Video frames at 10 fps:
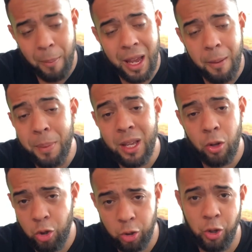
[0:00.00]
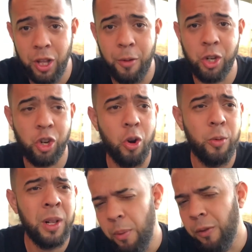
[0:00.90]
ya me despido, yo soy David
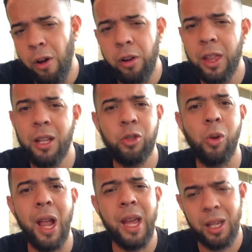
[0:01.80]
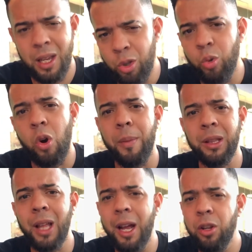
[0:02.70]
Show y por favor dejen su like y su
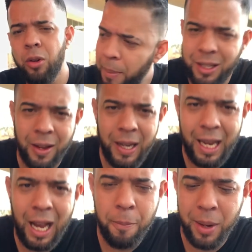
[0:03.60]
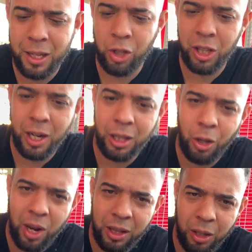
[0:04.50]
comentario para saber qué les pareció este
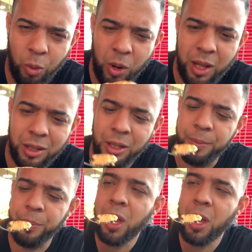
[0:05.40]
restaurante. Cuídense.